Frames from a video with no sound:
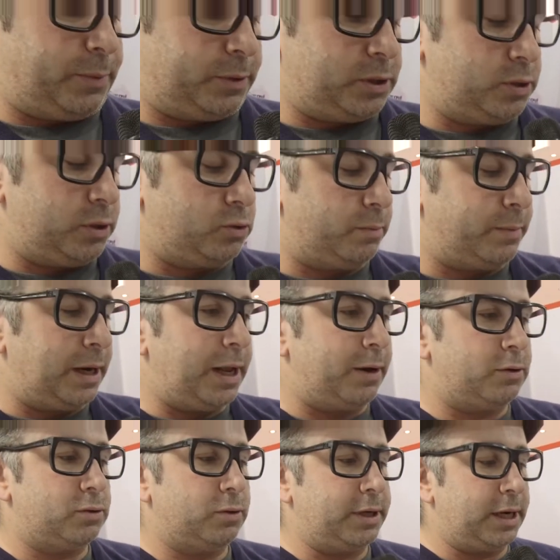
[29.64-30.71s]
protezione sul
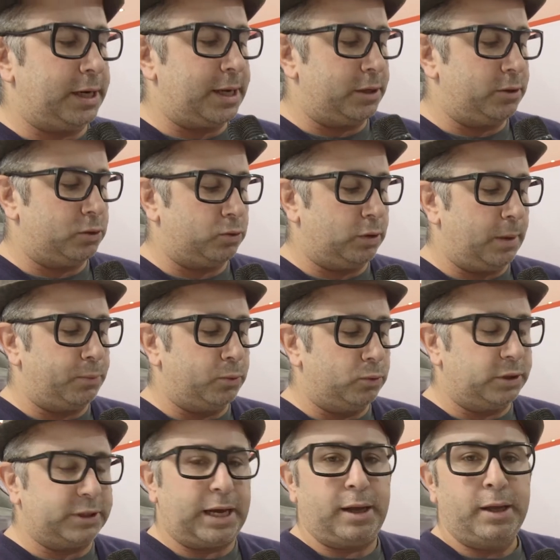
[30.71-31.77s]
malleolo, sul calcagno, sulla
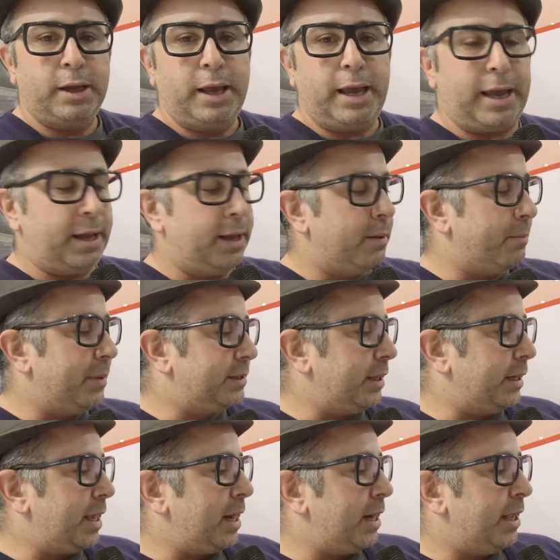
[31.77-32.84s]
punta e
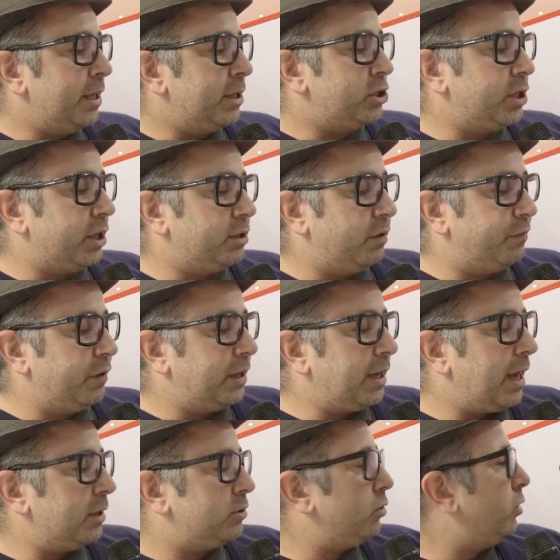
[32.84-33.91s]
materiale
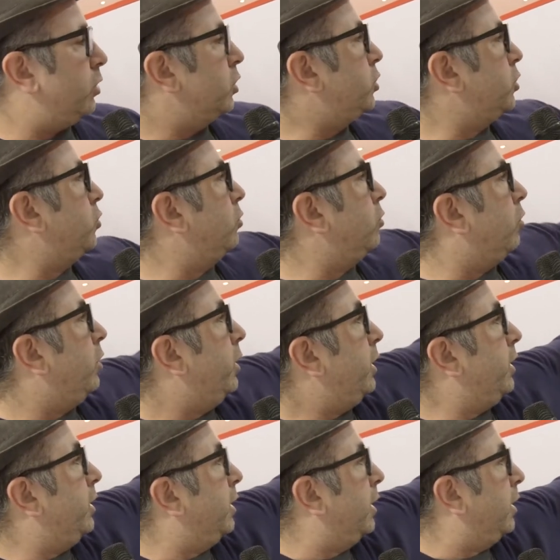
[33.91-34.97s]
certificato, ci sono
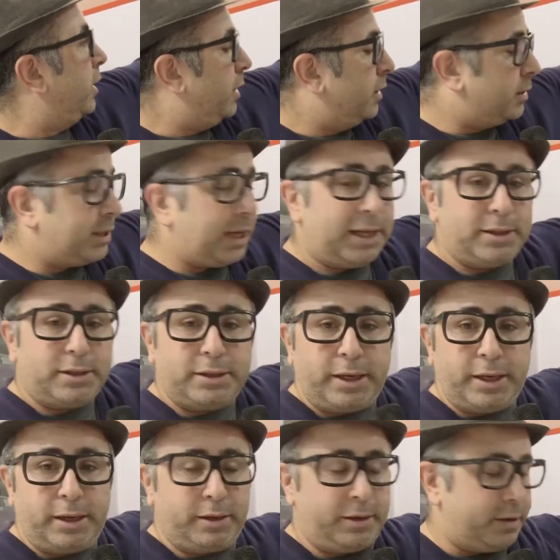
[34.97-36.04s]
in
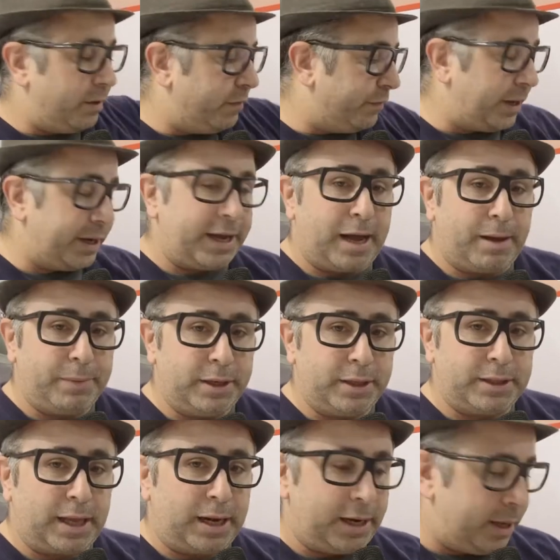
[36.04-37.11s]
tante eh, variabili,
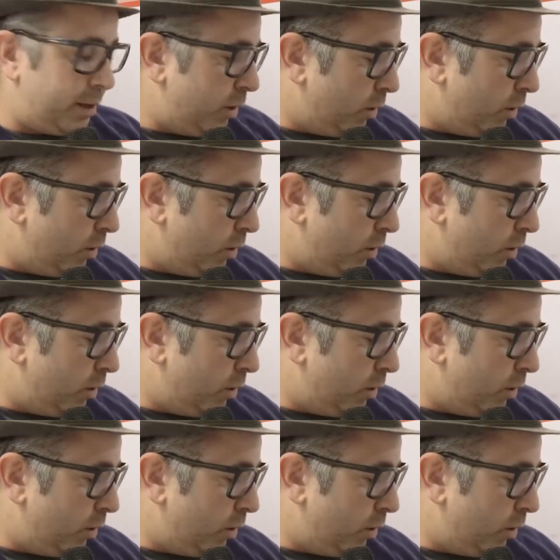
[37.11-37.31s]
dalle